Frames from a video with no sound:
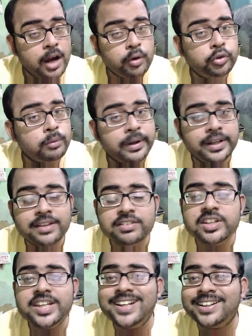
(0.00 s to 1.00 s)
এখন তো বেরিয়ে
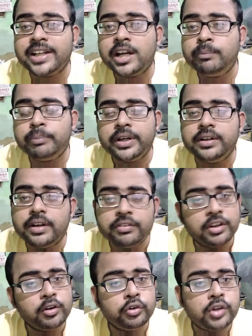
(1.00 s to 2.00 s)
এসেছে ইঙ্ক ট্যাঙ্ক প্রিন্টার
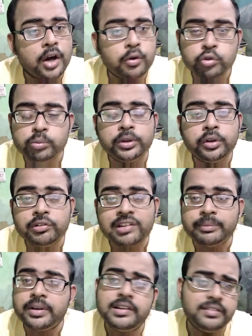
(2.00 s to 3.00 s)
সেগুলো তো আরও সুবিধা
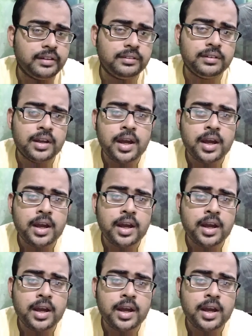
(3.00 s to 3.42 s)
হচ্ছে আপনি নিজের